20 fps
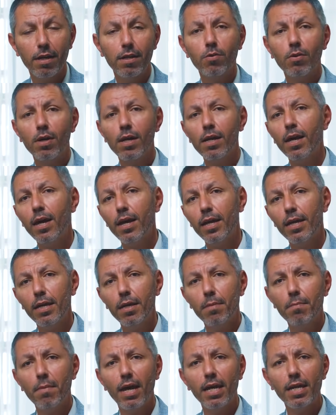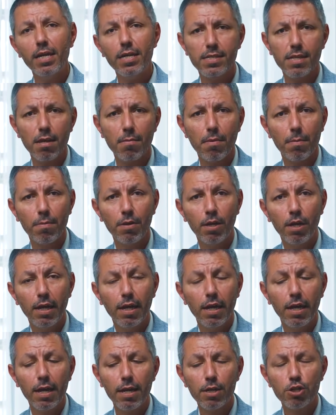انه والله ما هي السبب
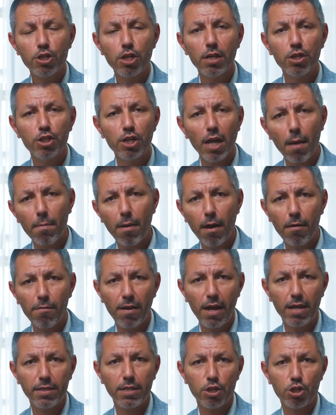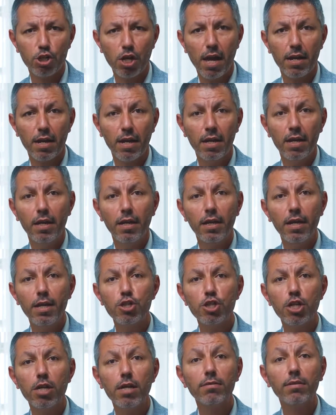ايش اللي جابها في هذا الشارع
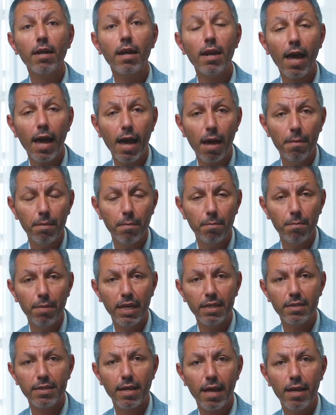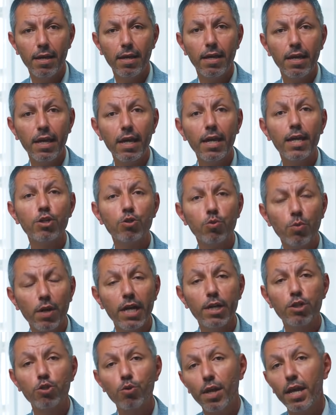ايش اللي طلعها من بيتها ايش
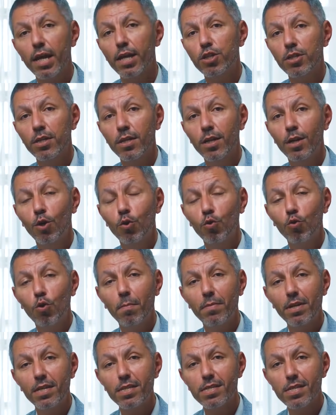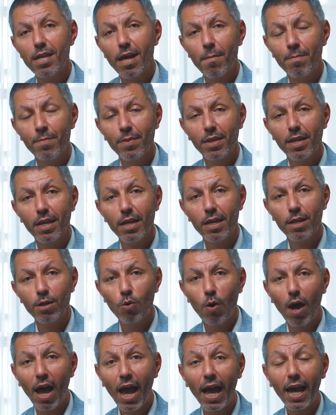وايش وايش وبننسى
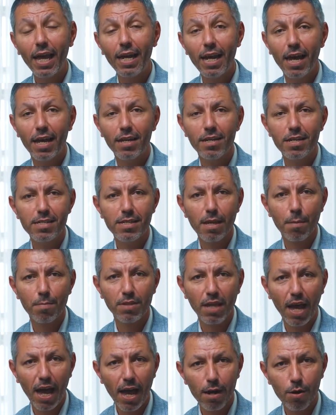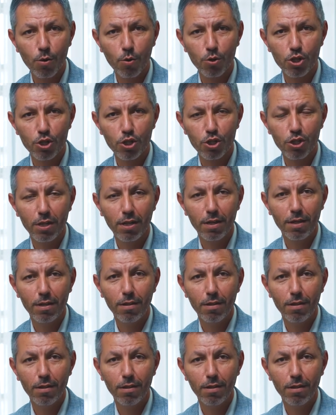انه اعلى نسب تحرش